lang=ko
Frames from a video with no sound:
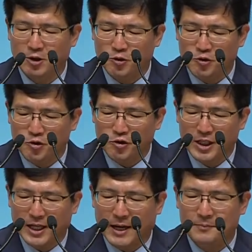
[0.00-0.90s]

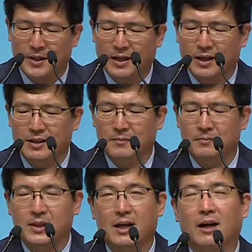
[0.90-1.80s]
꾸준히 감당해야
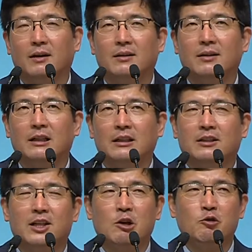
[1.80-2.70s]
됩니다.
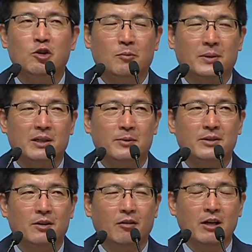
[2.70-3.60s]
그렇게
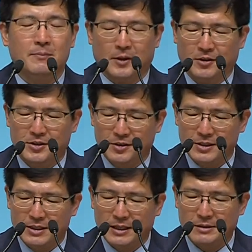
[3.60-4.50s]
훈련받으면요, 몇 년
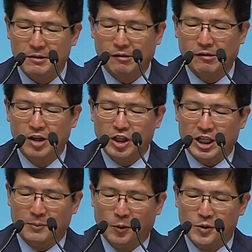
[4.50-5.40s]
지나서
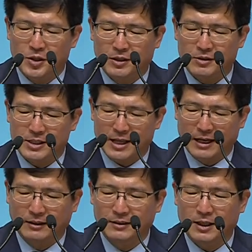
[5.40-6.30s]
기본적인 것이 다
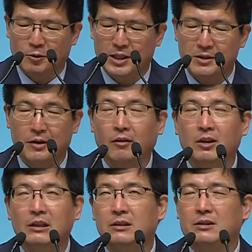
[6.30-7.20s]
끝나고 나서요,
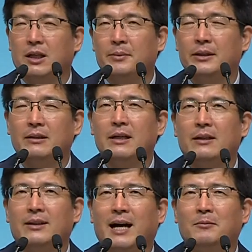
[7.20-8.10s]
그 다음에는
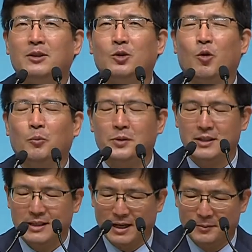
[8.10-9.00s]
남을 돕는
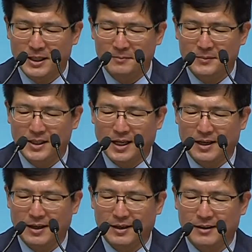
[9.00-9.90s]
사람이
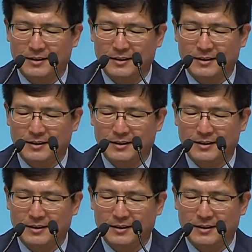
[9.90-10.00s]
됩니다.